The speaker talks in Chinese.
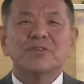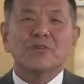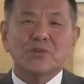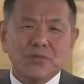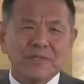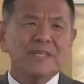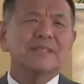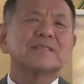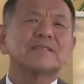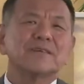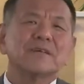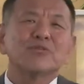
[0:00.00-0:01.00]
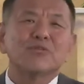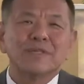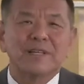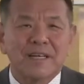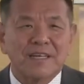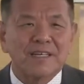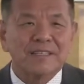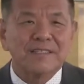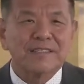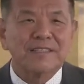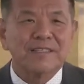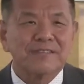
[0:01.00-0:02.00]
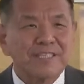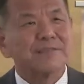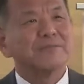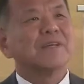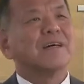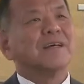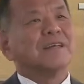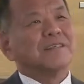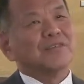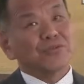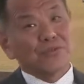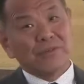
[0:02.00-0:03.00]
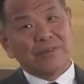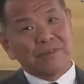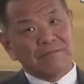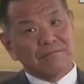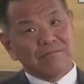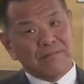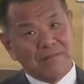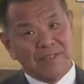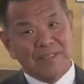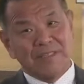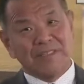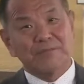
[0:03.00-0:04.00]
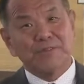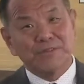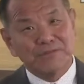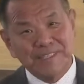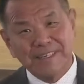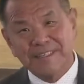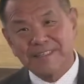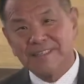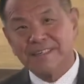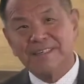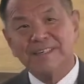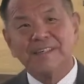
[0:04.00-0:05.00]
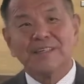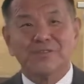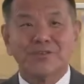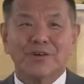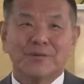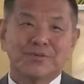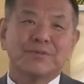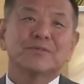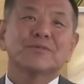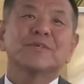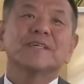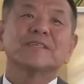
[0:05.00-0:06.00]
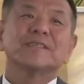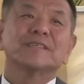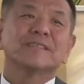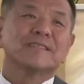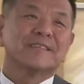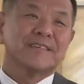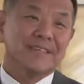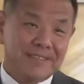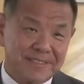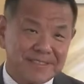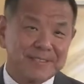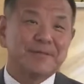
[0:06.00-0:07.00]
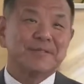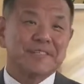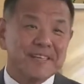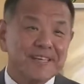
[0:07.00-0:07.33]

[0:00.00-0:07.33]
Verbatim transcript: 以要说这个事儿就很困难了。为什么呢？一说，哎，怎么出现的就要破碎。啊，这就是